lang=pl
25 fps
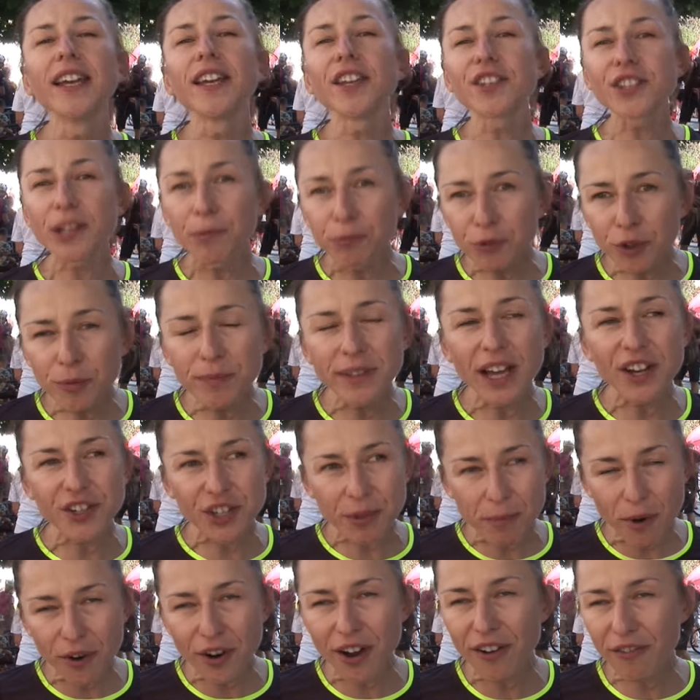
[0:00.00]
Jestem dumna,
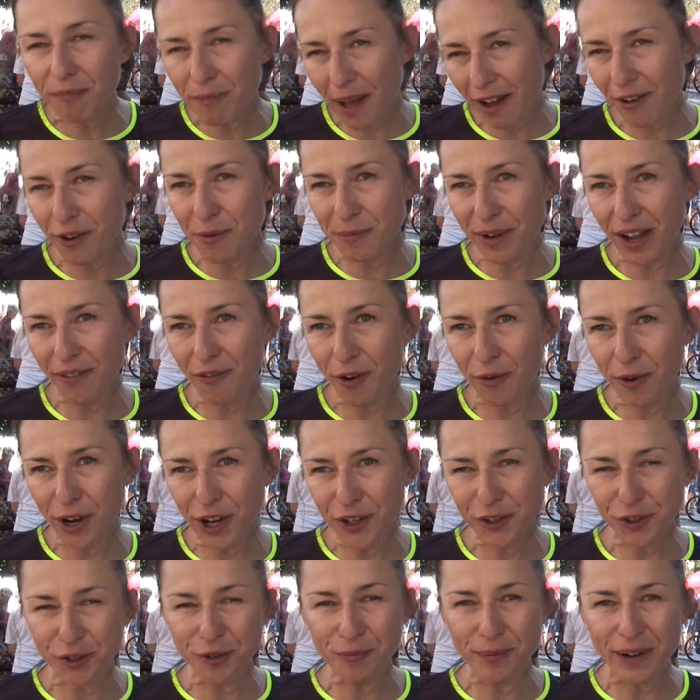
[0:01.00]
że mogłam w małym
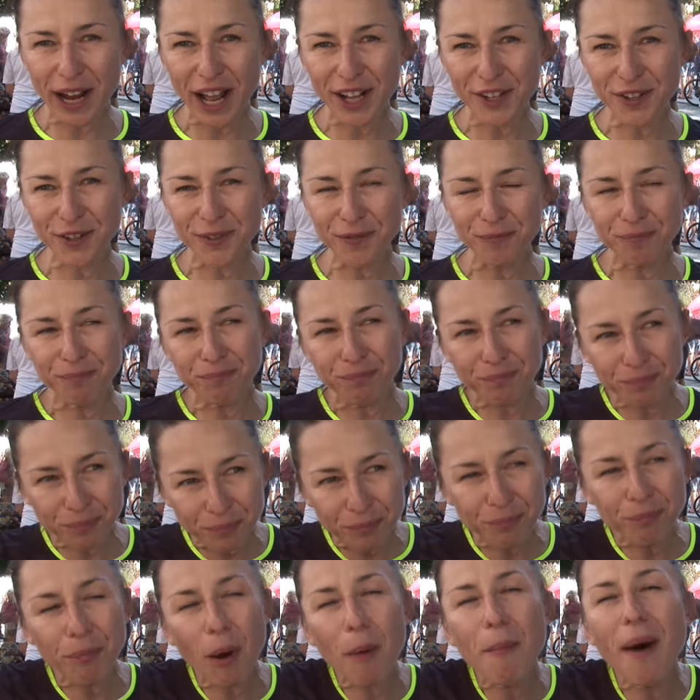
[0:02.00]
kawałeczku brać,
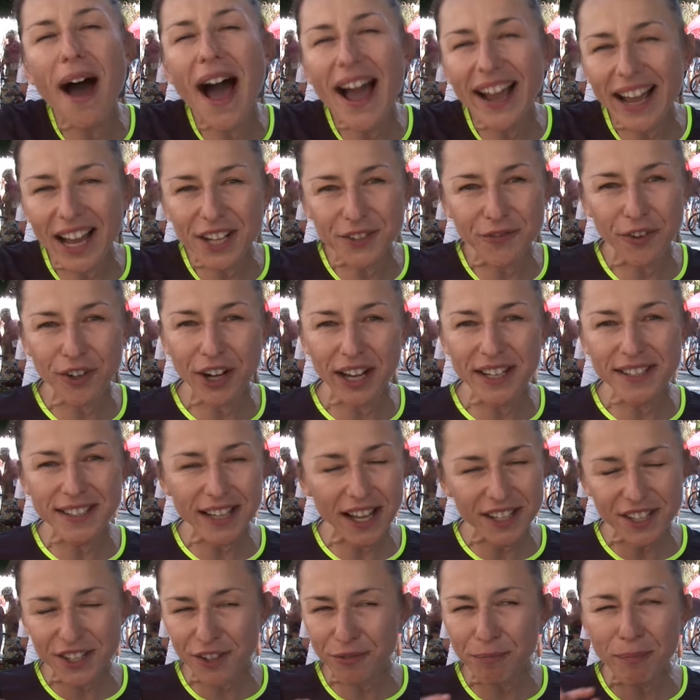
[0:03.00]
pomagać w
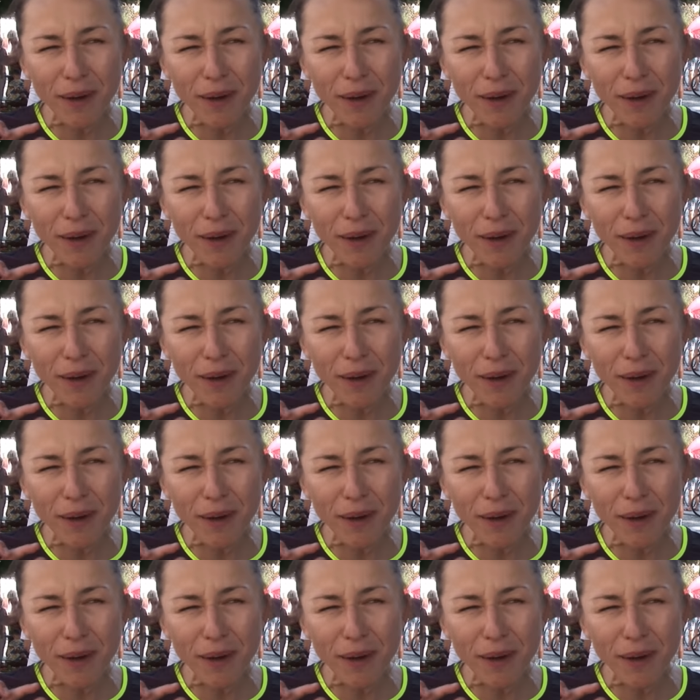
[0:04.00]
organizacji, w